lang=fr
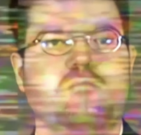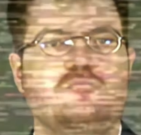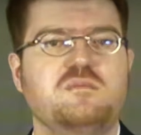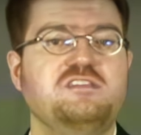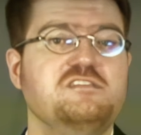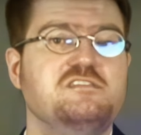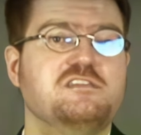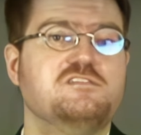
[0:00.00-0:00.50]

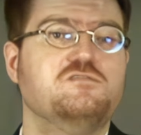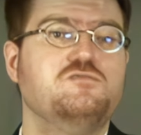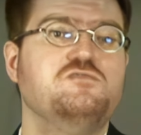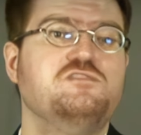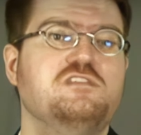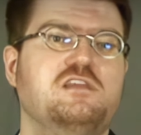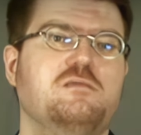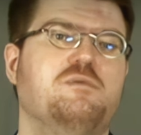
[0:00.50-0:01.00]
Mais ces
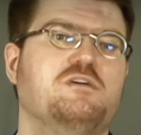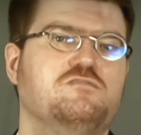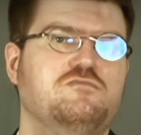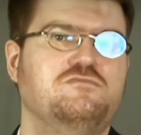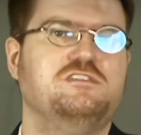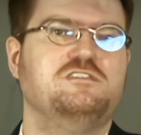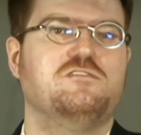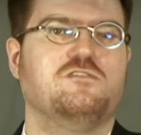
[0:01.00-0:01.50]
astuces n'étaient pas
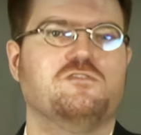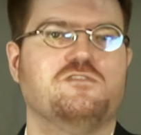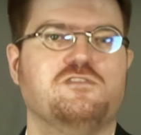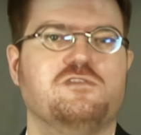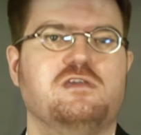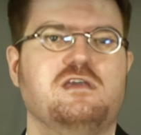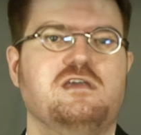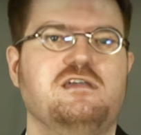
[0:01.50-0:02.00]
suffisantes.